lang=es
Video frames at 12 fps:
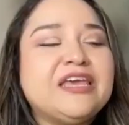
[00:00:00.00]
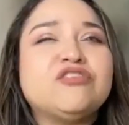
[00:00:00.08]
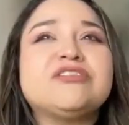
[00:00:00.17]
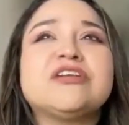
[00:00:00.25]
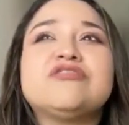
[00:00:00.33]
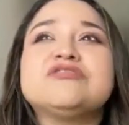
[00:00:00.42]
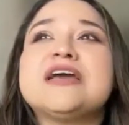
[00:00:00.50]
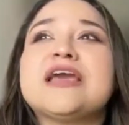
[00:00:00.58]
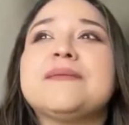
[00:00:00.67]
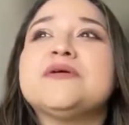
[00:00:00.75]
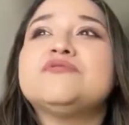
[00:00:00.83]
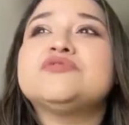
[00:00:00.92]
y otra cosa
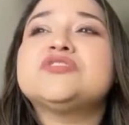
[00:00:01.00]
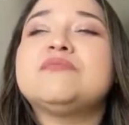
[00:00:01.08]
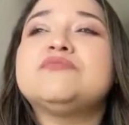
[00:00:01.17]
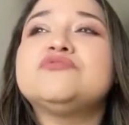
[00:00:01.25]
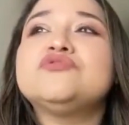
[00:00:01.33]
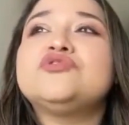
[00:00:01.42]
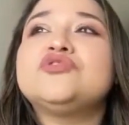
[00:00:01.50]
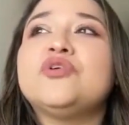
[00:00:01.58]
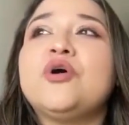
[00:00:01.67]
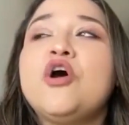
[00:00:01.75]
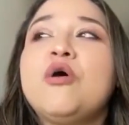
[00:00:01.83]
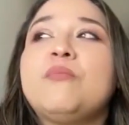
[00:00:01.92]
que me gusta
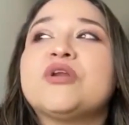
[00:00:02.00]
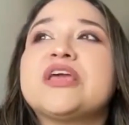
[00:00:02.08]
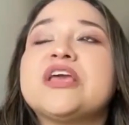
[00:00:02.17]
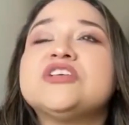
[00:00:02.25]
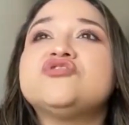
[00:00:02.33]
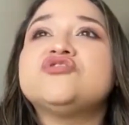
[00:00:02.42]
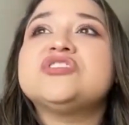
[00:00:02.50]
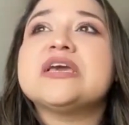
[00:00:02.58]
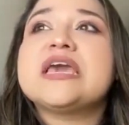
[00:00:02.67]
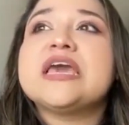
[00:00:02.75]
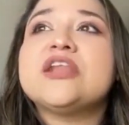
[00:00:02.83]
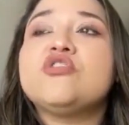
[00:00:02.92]
mucho, porque yo
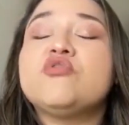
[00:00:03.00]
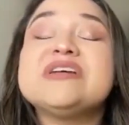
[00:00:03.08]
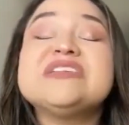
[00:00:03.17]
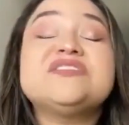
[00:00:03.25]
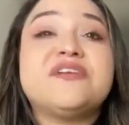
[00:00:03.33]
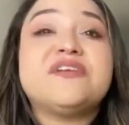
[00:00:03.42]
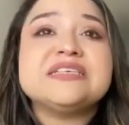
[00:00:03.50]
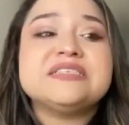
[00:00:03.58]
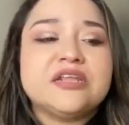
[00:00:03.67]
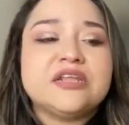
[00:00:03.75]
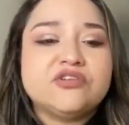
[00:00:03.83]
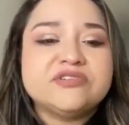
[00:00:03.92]
sé que no es
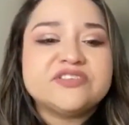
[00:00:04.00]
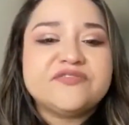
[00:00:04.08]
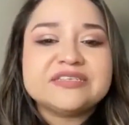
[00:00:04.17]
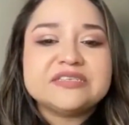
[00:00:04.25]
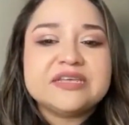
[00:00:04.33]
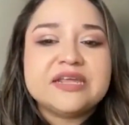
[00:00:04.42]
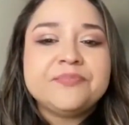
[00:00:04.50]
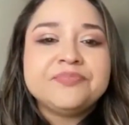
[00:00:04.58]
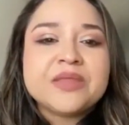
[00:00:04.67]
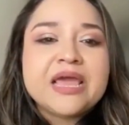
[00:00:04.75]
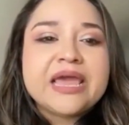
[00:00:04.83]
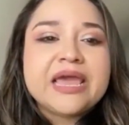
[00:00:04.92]
fácil, no es fácil
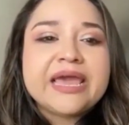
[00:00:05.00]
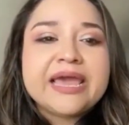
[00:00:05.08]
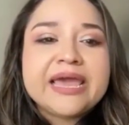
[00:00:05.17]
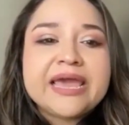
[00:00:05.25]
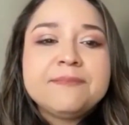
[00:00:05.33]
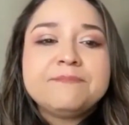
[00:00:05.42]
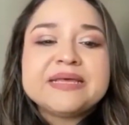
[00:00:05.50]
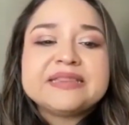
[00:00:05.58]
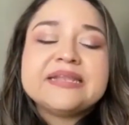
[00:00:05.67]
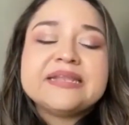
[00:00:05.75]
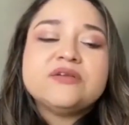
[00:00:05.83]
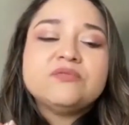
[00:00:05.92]
eh,
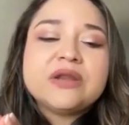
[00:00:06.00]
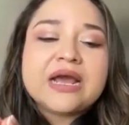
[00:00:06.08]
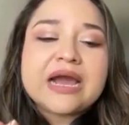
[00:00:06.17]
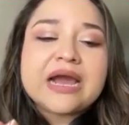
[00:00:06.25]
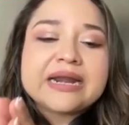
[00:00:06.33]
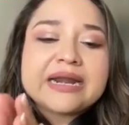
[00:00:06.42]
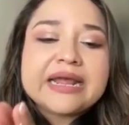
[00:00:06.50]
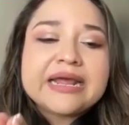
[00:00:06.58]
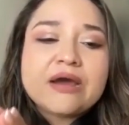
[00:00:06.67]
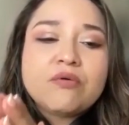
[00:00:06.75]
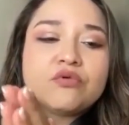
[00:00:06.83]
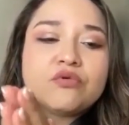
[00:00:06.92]
tener una
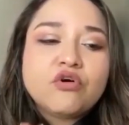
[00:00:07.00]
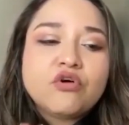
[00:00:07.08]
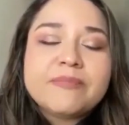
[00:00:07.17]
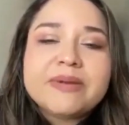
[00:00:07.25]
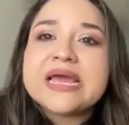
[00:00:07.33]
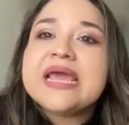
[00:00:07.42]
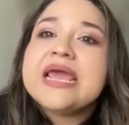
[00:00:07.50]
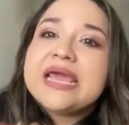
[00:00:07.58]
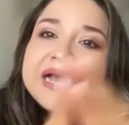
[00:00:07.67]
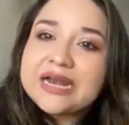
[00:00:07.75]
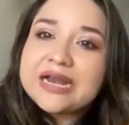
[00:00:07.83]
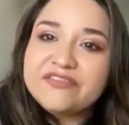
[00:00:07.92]
carrera, un nombre
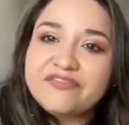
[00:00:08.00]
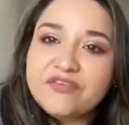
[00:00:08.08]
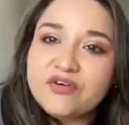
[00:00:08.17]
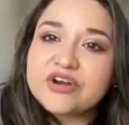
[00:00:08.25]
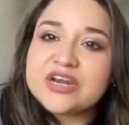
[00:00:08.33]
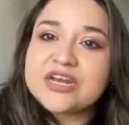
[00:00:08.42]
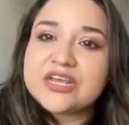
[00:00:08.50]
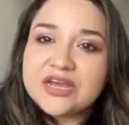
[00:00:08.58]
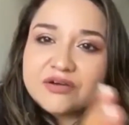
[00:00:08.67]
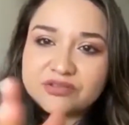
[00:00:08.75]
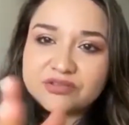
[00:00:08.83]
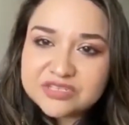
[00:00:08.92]
en
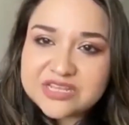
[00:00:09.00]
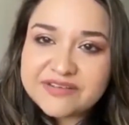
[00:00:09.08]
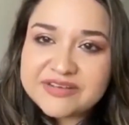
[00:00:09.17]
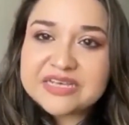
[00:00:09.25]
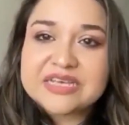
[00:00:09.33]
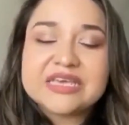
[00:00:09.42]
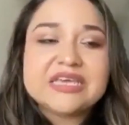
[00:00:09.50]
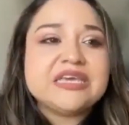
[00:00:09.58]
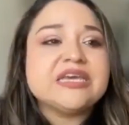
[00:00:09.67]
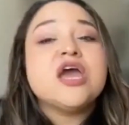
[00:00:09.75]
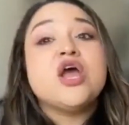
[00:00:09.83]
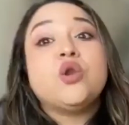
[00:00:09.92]
California cuando estabas
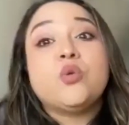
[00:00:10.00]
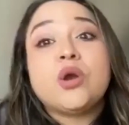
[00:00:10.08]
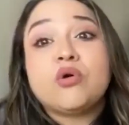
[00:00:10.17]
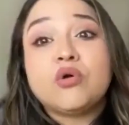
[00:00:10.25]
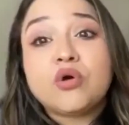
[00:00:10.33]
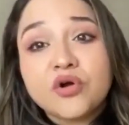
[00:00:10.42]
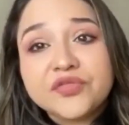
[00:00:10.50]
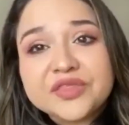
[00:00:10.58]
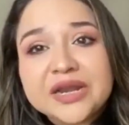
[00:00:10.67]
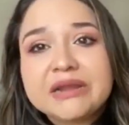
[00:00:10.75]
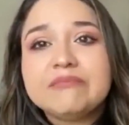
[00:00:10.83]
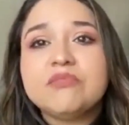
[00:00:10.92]
aquí, luego con
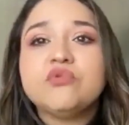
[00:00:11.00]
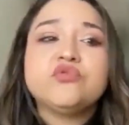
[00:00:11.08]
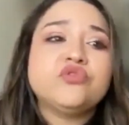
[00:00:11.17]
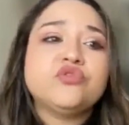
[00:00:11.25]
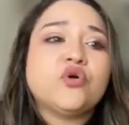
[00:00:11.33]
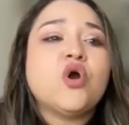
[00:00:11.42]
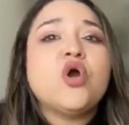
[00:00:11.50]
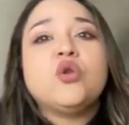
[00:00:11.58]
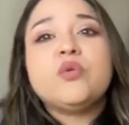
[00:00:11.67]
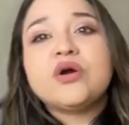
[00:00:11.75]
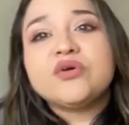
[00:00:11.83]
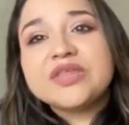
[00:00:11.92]
Telemundo,
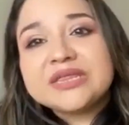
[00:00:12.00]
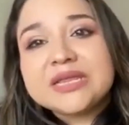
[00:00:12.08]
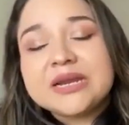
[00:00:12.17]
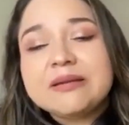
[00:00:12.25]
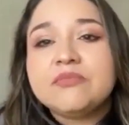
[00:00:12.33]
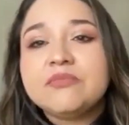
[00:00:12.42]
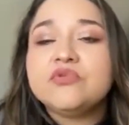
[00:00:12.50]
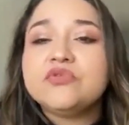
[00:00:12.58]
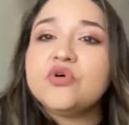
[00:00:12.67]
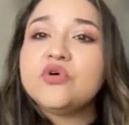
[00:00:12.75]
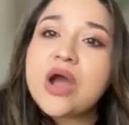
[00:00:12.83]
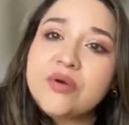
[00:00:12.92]
luego de
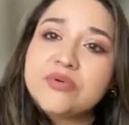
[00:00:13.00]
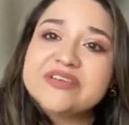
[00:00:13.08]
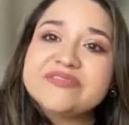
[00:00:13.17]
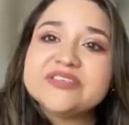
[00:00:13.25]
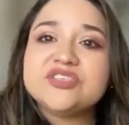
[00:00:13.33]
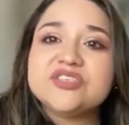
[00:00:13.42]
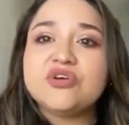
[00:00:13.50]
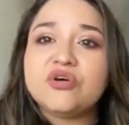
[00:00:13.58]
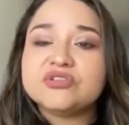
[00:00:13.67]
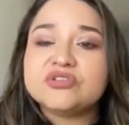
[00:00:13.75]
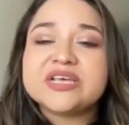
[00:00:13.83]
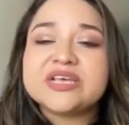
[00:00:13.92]
Telemundo a
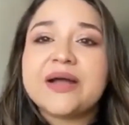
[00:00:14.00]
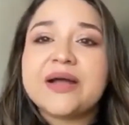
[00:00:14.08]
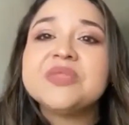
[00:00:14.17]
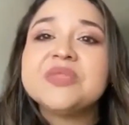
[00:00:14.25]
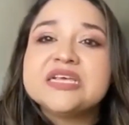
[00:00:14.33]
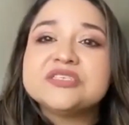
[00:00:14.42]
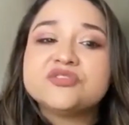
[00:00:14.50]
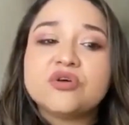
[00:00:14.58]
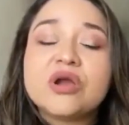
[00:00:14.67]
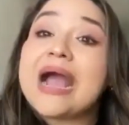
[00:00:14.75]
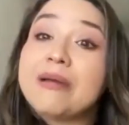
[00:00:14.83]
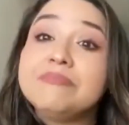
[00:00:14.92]
Univisión, o sea,
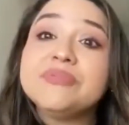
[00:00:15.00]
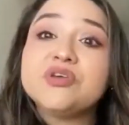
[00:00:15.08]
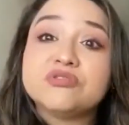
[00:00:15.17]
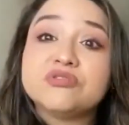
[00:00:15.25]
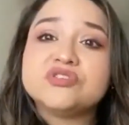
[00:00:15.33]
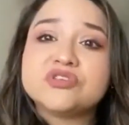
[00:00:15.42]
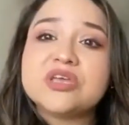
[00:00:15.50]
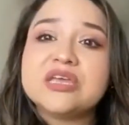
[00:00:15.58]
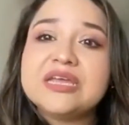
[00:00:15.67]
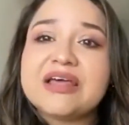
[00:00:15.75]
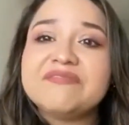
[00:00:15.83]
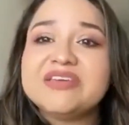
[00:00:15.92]
son cambios
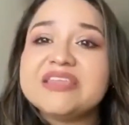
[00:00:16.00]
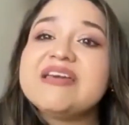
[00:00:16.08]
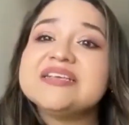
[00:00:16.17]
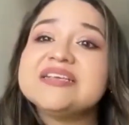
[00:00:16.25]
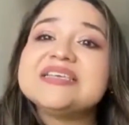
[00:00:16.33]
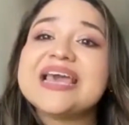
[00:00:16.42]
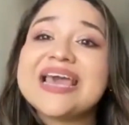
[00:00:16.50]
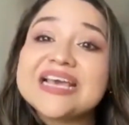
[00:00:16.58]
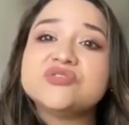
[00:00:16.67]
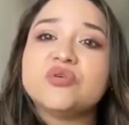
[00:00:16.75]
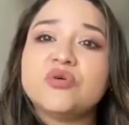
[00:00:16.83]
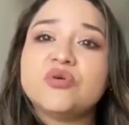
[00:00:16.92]
y, la vida es
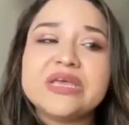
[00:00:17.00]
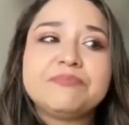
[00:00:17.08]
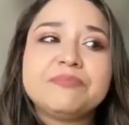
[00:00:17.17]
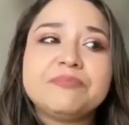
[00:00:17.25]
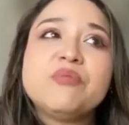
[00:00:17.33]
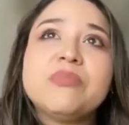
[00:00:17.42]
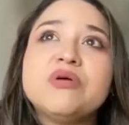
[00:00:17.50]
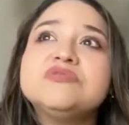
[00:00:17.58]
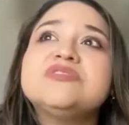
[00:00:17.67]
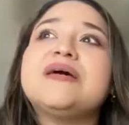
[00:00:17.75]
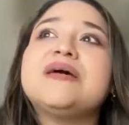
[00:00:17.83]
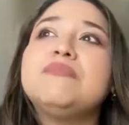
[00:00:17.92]
eso, pero me
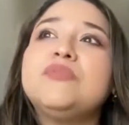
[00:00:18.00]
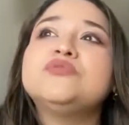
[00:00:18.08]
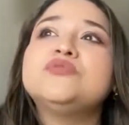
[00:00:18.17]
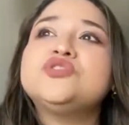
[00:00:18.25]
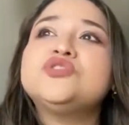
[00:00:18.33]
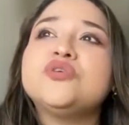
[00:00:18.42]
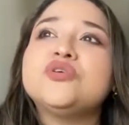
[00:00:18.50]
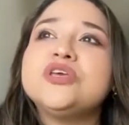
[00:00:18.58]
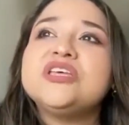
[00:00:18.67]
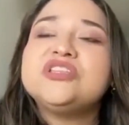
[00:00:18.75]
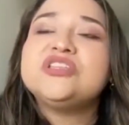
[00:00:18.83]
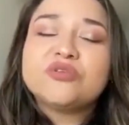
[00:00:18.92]
gusta mucho
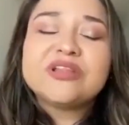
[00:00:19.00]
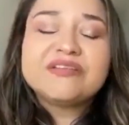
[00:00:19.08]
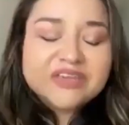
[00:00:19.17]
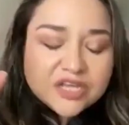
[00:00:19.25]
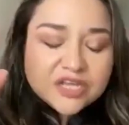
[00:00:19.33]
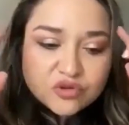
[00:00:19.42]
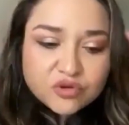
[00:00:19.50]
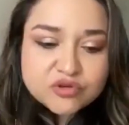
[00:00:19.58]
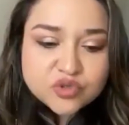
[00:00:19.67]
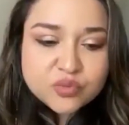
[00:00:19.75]
y, todavía no lo